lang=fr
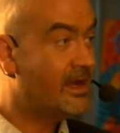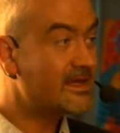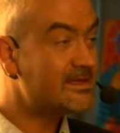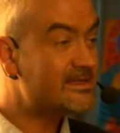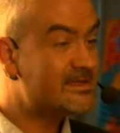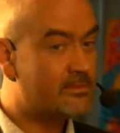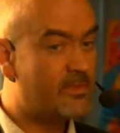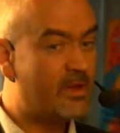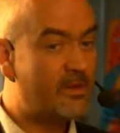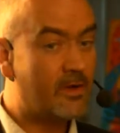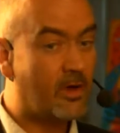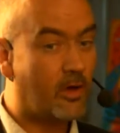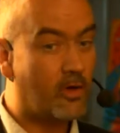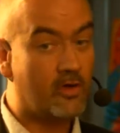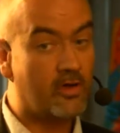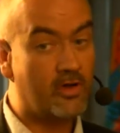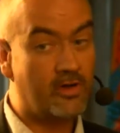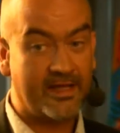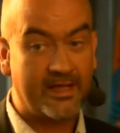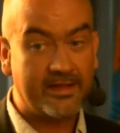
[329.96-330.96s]
Là, c'est même
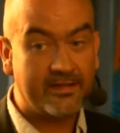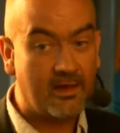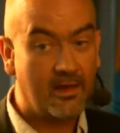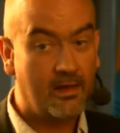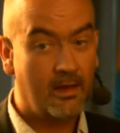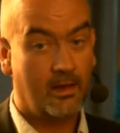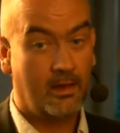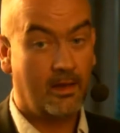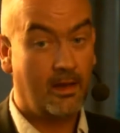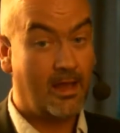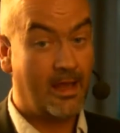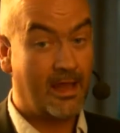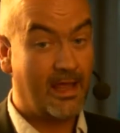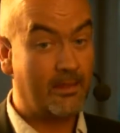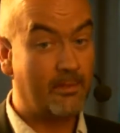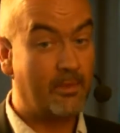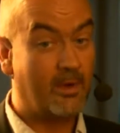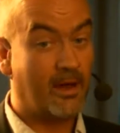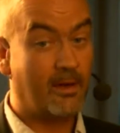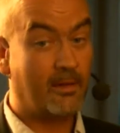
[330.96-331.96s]
reconnaître
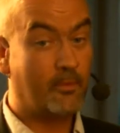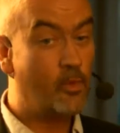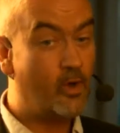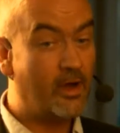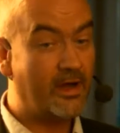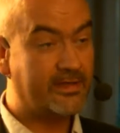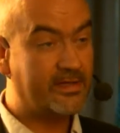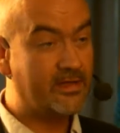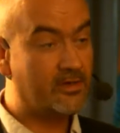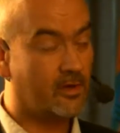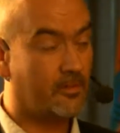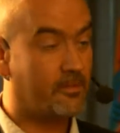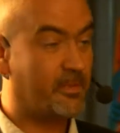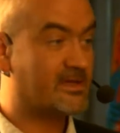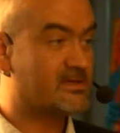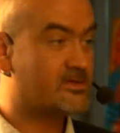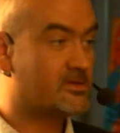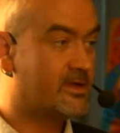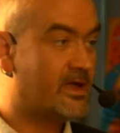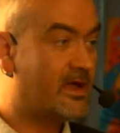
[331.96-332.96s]
eh bien, moi, à titre
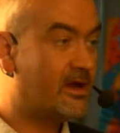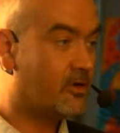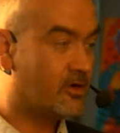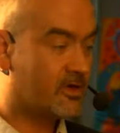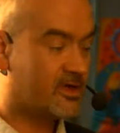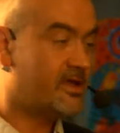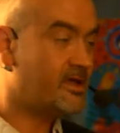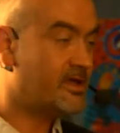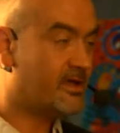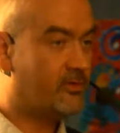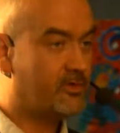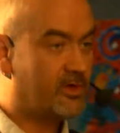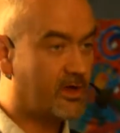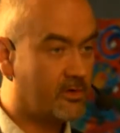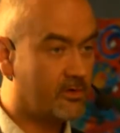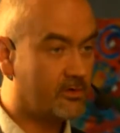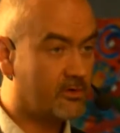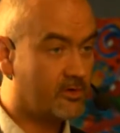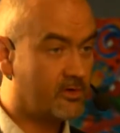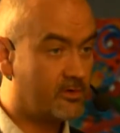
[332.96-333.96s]
personnel, ok, il y a une
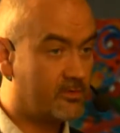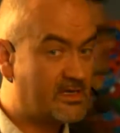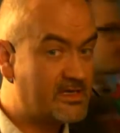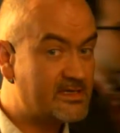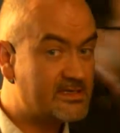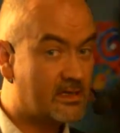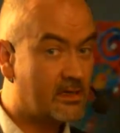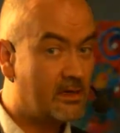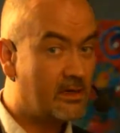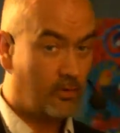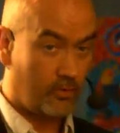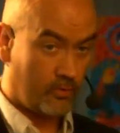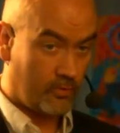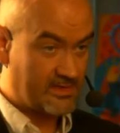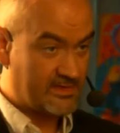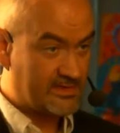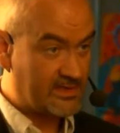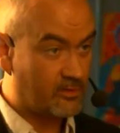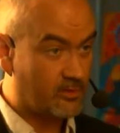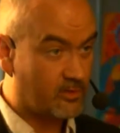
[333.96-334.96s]
erreur de commise,
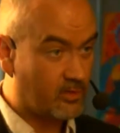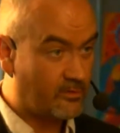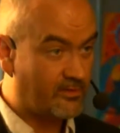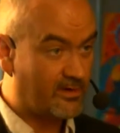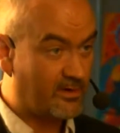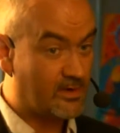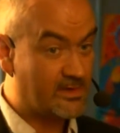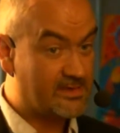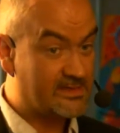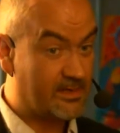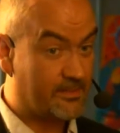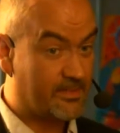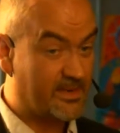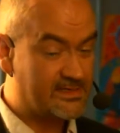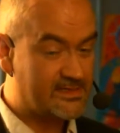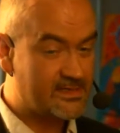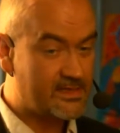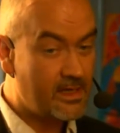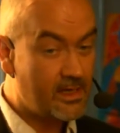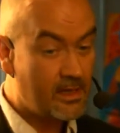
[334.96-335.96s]
on essaie de trouver où elle s'est
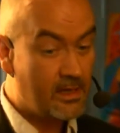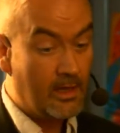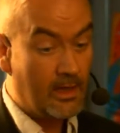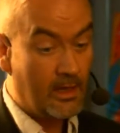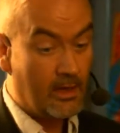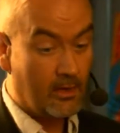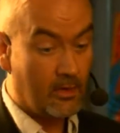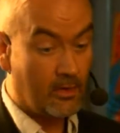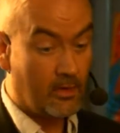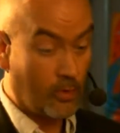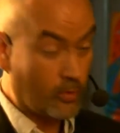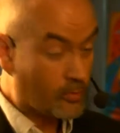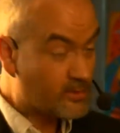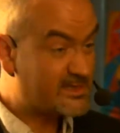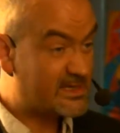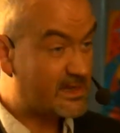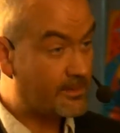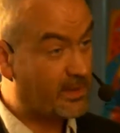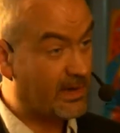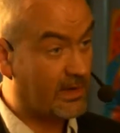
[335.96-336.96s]
passée, euh, on
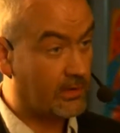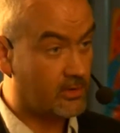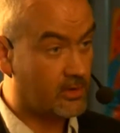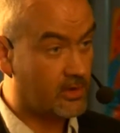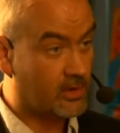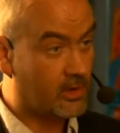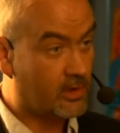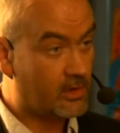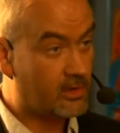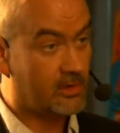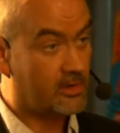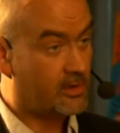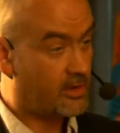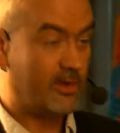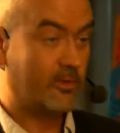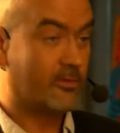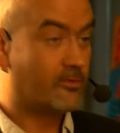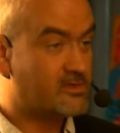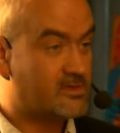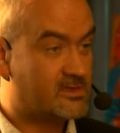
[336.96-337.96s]
ne sait pas encore,
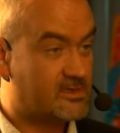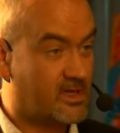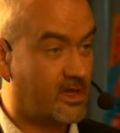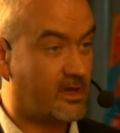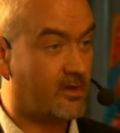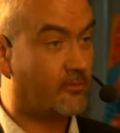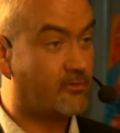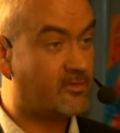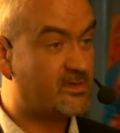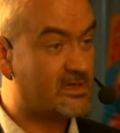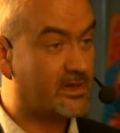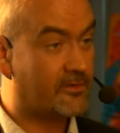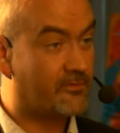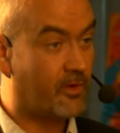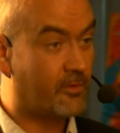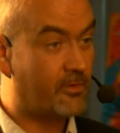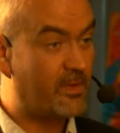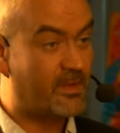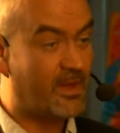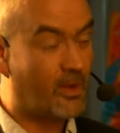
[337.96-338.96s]
et on vous, on vous tient
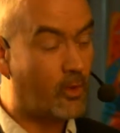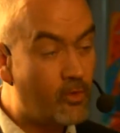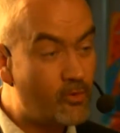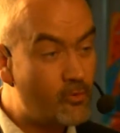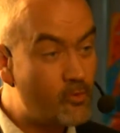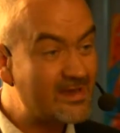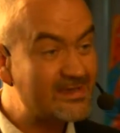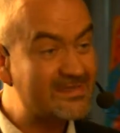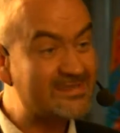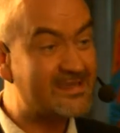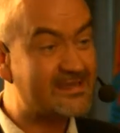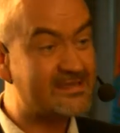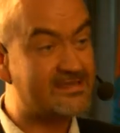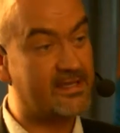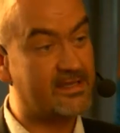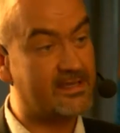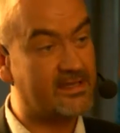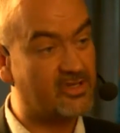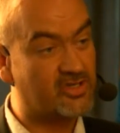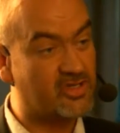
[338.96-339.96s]
informé, mais au moins ça,
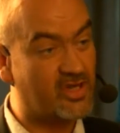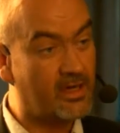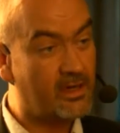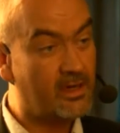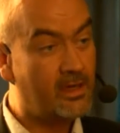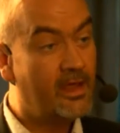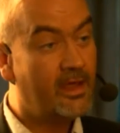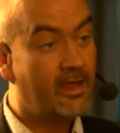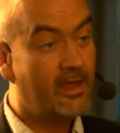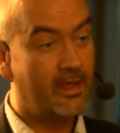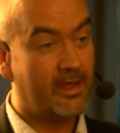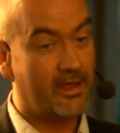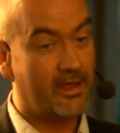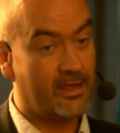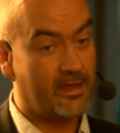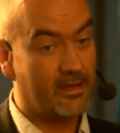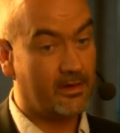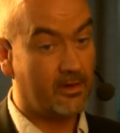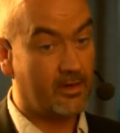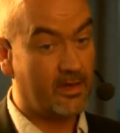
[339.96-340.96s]
c'est déjà,
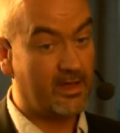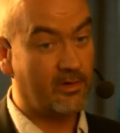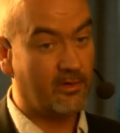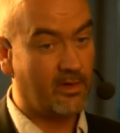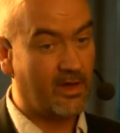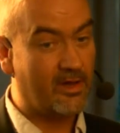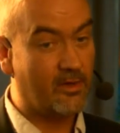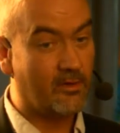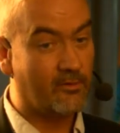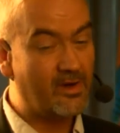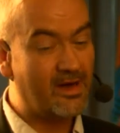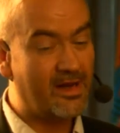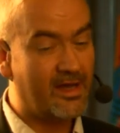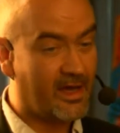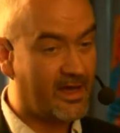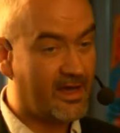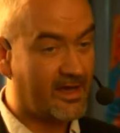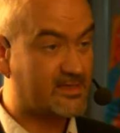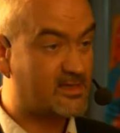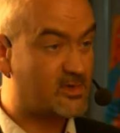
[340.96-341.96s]
euh, et, on voit
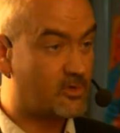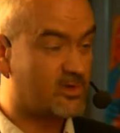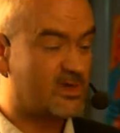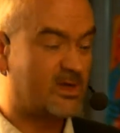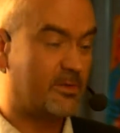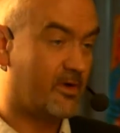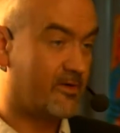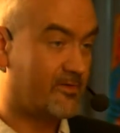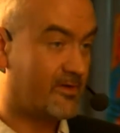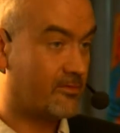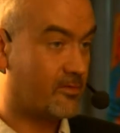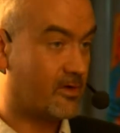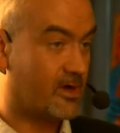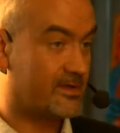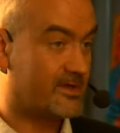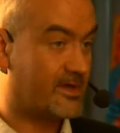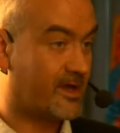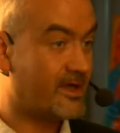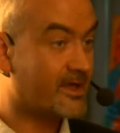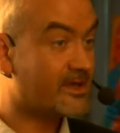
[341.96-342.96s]
les réactions qu'ils peuvent
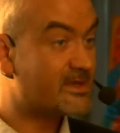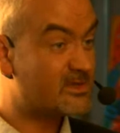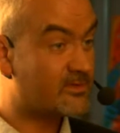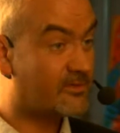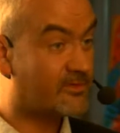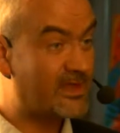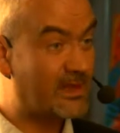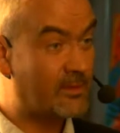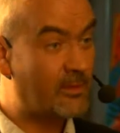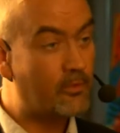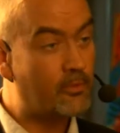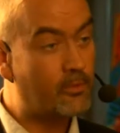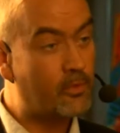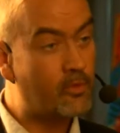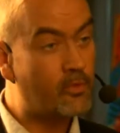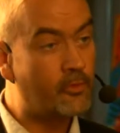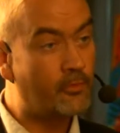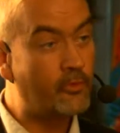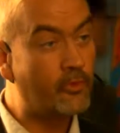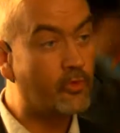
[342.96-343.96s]
avoir derrière, qui sont finalement
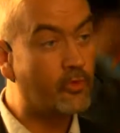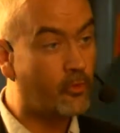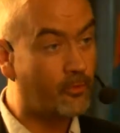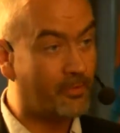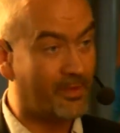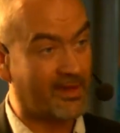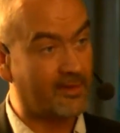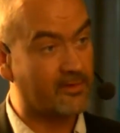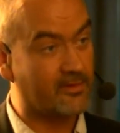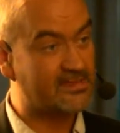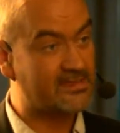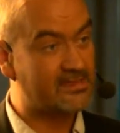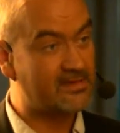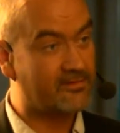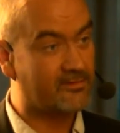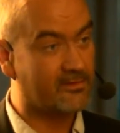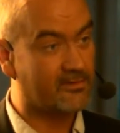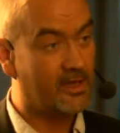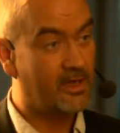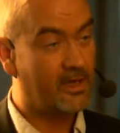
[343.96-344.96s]
beaucoup plus
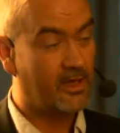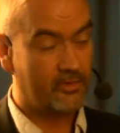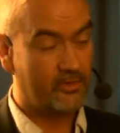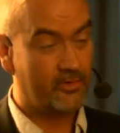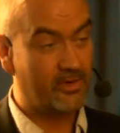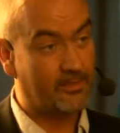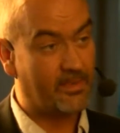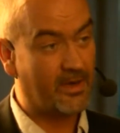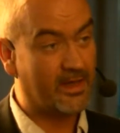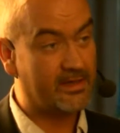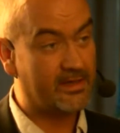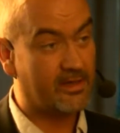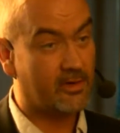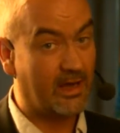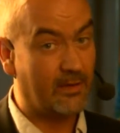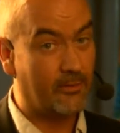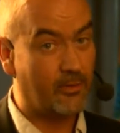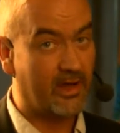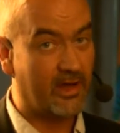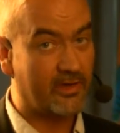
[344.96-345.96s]
compréhensives mhm. de la part des
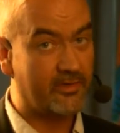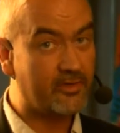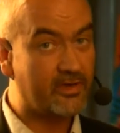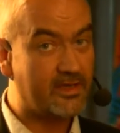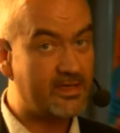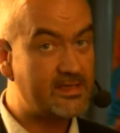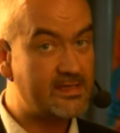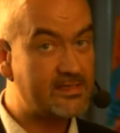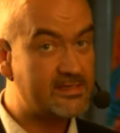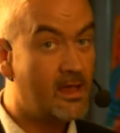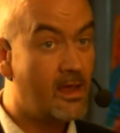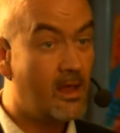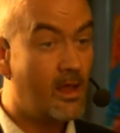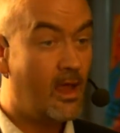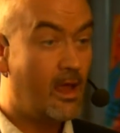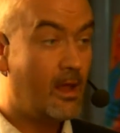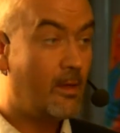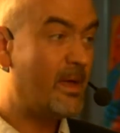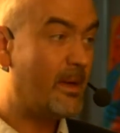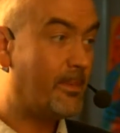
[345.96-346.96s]
collaborateurs qui disent,
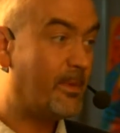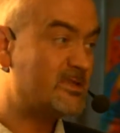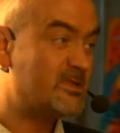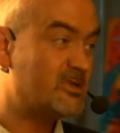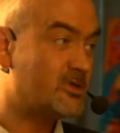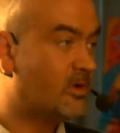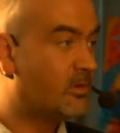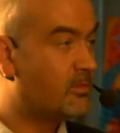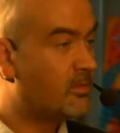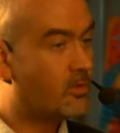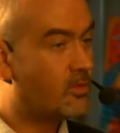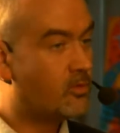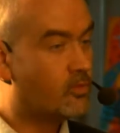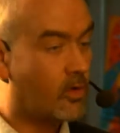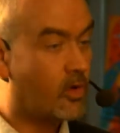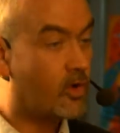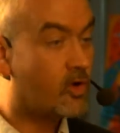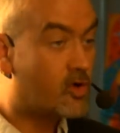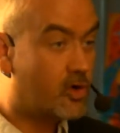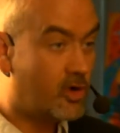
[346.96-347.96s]
mais à partir du moment où
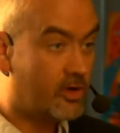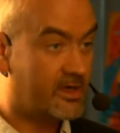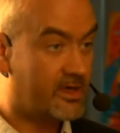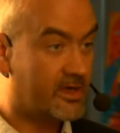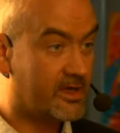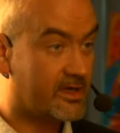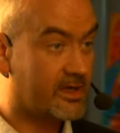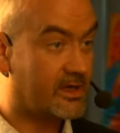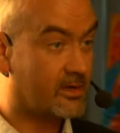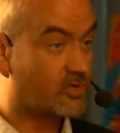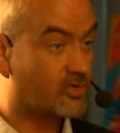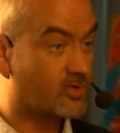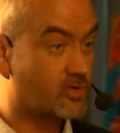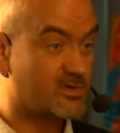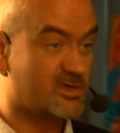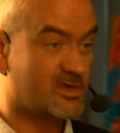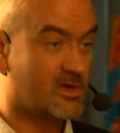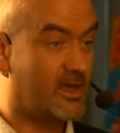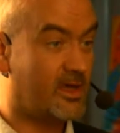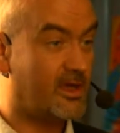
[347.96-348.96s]
on reconnaît quelque
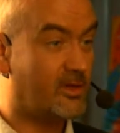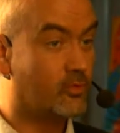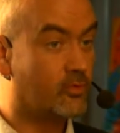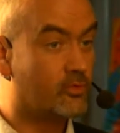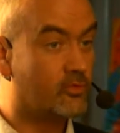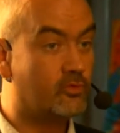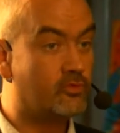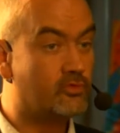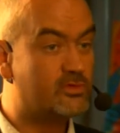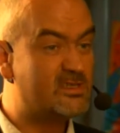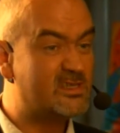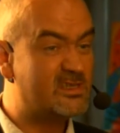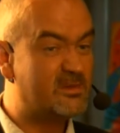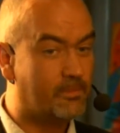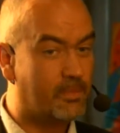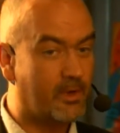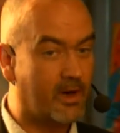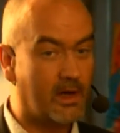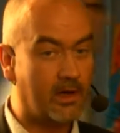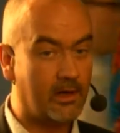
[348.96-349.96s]
chose et on ne nous dit
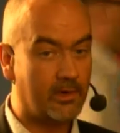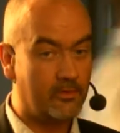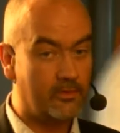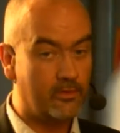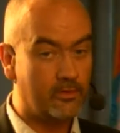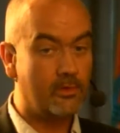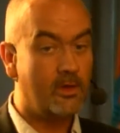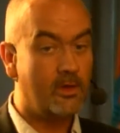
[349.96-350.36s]
pas